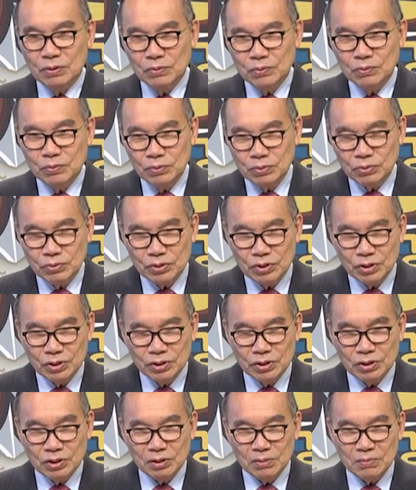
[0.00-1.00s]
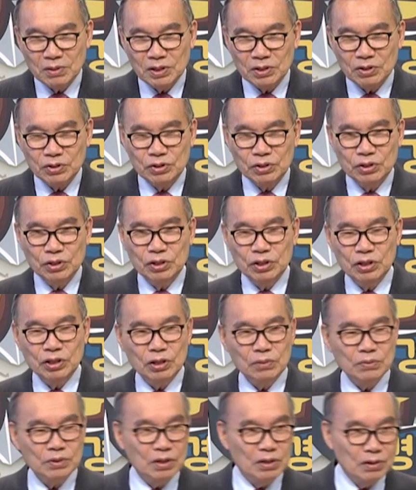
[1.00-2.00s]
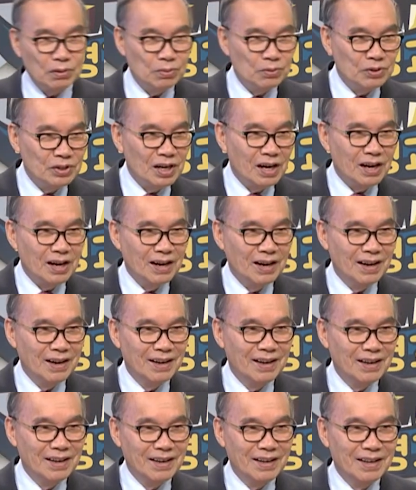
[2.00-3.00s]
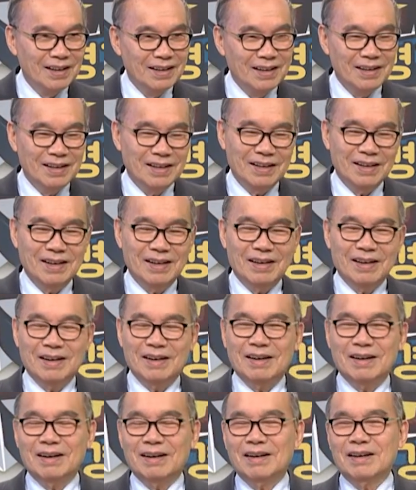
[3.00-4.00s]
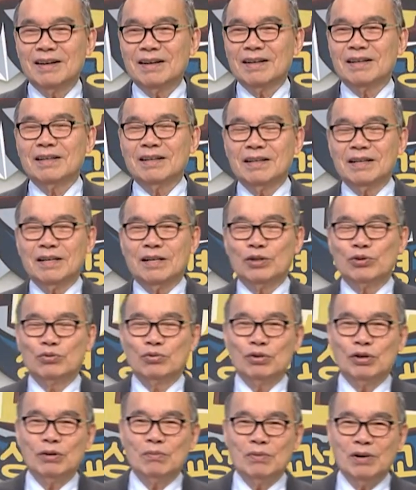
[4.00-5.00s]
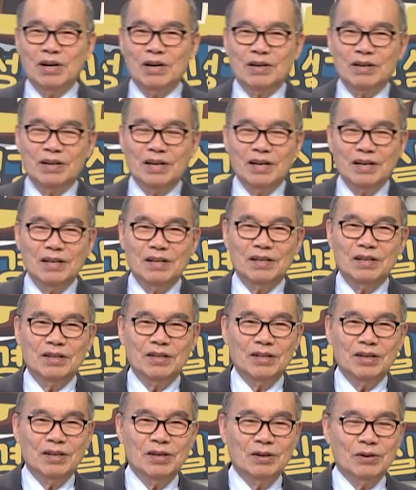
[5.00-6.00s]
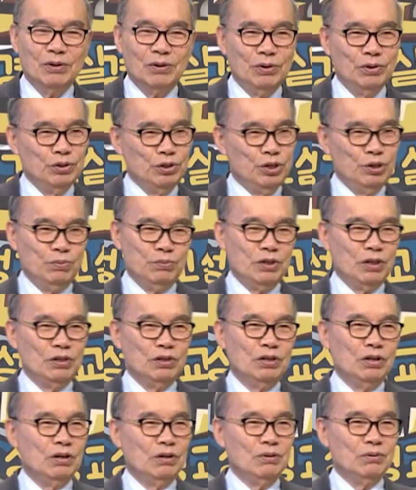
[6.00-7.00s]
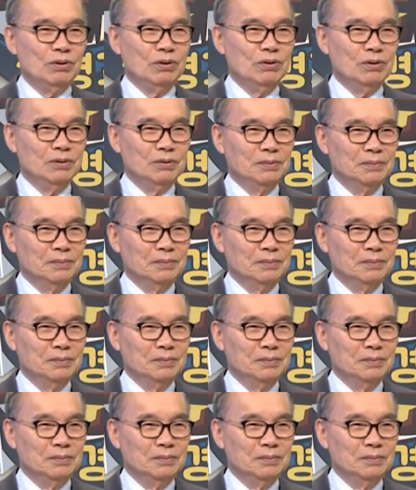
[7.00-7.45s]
우리도 성령 받으시니 이리 한번 살아보자. 아, 그래가 두레마을을 했는데 쉽지 않더라고요.